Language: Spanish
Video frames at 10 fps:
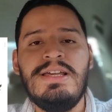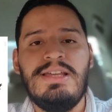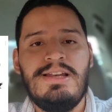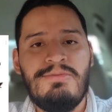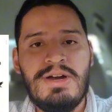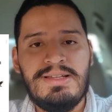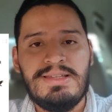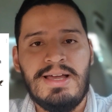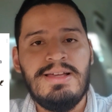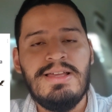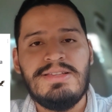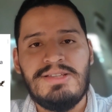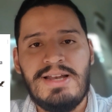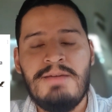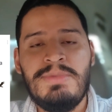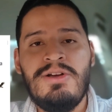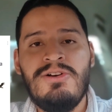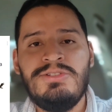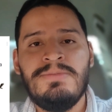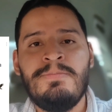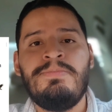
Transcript: y la vuelta será amigos